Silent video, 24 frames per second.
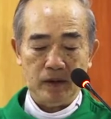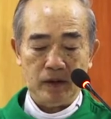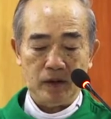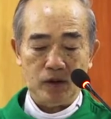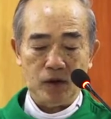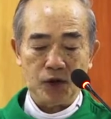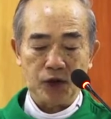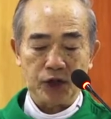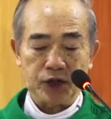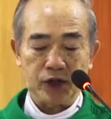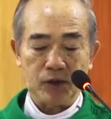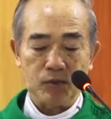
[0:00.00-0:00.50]

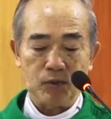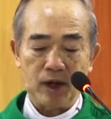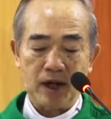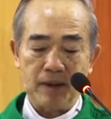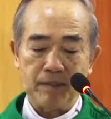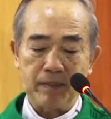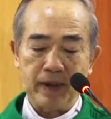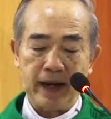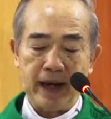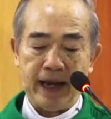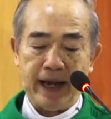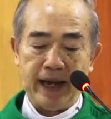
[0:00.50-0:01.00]
Còn trong
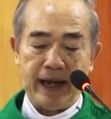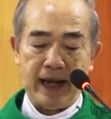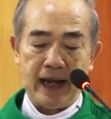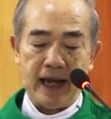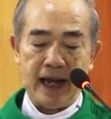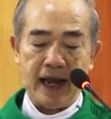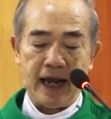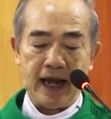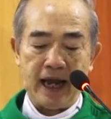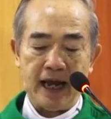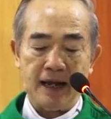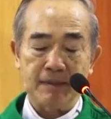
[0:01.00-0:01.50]
năm nay
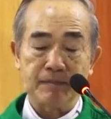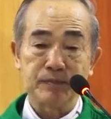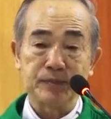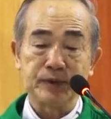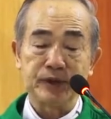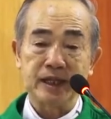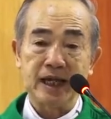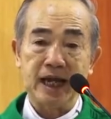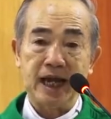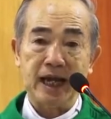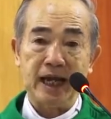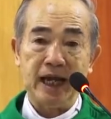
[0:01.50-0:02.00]
là năm
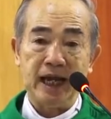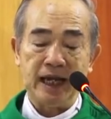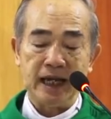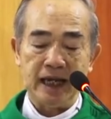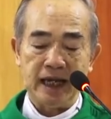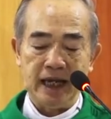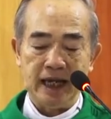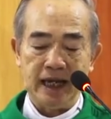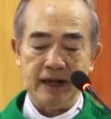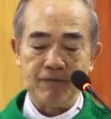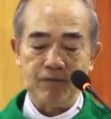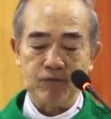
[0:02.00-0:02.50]
gia
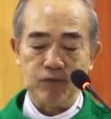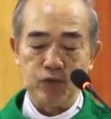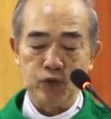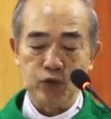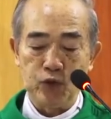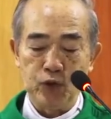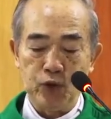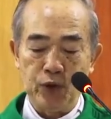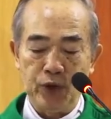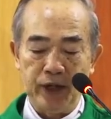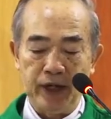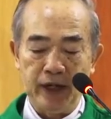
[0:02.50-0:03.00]
đình niềm
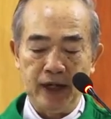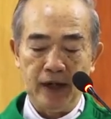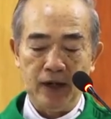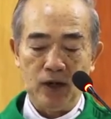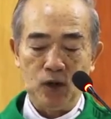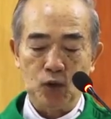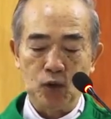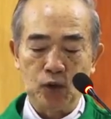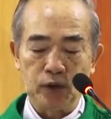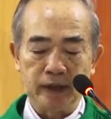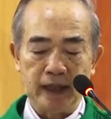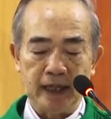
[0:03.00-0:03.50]
vui
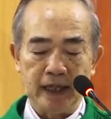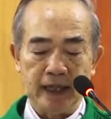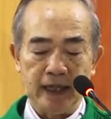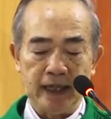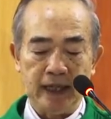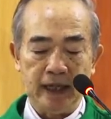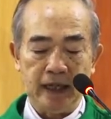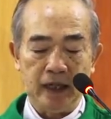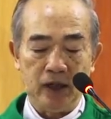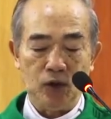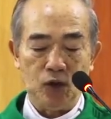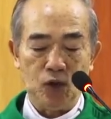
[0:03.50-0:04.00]
của tình
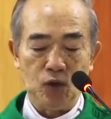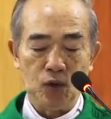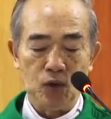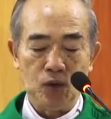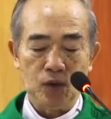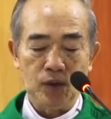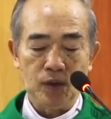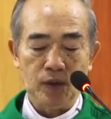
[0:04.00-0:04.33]
yêu.